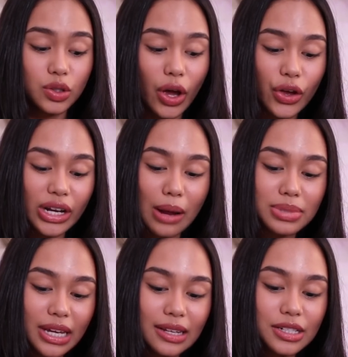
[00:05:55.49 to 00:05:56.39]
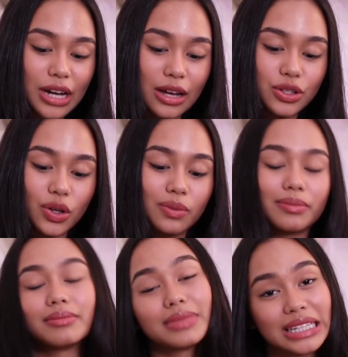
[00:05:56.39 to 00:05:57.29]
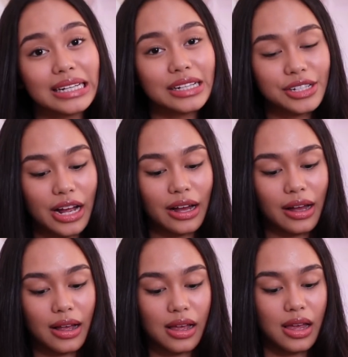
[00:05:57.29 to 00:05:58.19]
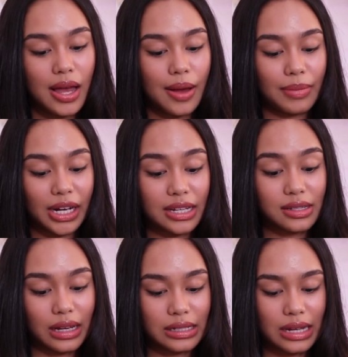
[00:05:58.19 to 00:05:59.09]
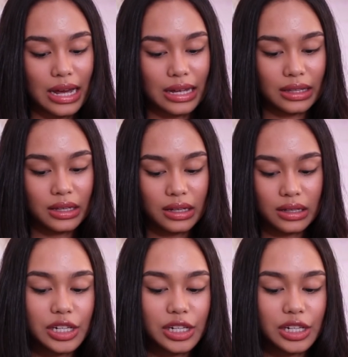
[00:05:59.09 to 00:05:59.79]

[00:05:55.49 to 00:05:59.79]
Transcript: So, ayun, lambskin siya. So, madali siyang magasgasan.